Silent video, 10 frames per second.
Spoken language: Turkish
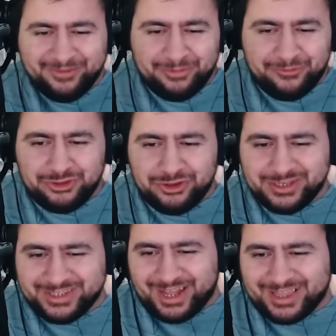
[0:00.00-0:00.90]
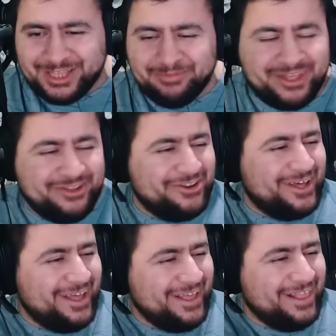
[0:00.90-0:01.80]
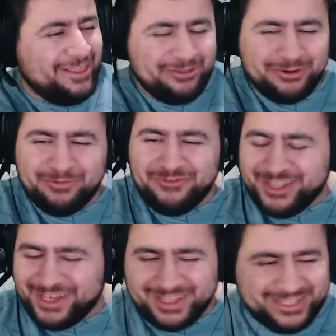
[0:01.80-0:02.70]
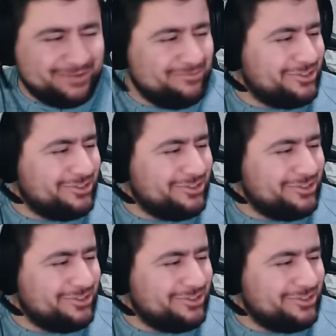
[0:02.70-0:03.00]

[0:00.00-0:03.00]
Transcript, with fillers: bu videoyu izle. Atayım mı lan ona? Dur bu videoyu atacağım bu